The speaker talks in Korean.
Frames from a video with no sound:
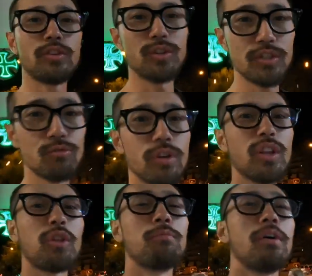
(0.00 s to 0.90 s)

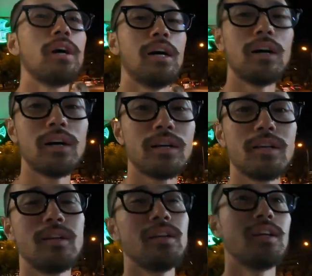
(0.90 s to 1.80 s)
선진국인데도 뭔가
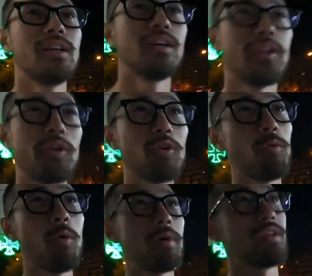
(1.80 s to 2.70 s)
이런
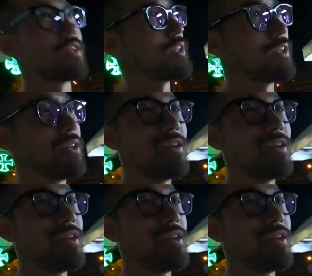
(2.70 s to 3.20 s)
거 보면은